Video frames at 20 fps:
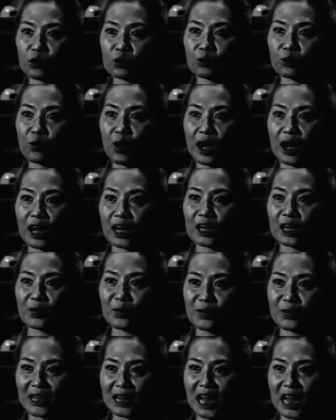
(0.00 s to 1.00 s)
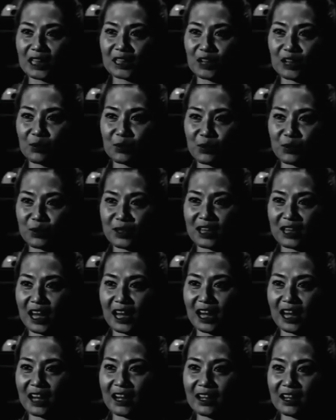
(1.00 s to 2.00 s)
Mulutmu akan lebih lancar dan
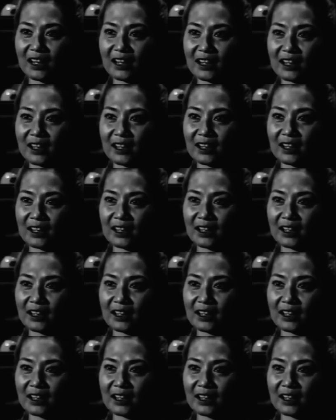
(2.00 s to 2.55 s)
berwibawa.